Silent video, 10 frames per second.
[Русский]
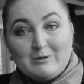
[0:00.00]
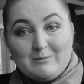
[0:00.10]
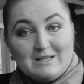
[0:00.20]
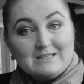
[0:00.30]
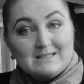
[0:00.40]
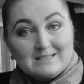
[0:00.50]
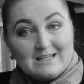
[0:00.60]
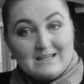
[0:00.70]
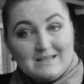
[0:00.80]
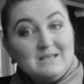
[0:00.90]
поменять
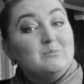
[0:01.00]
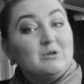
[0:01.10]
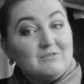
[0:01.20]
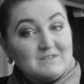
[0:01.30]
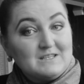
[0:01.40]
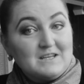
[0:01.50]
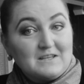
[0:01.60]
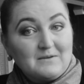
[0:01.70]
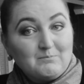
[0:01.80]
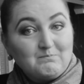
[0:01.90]
сознание и
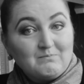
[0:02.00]
мировоззрение.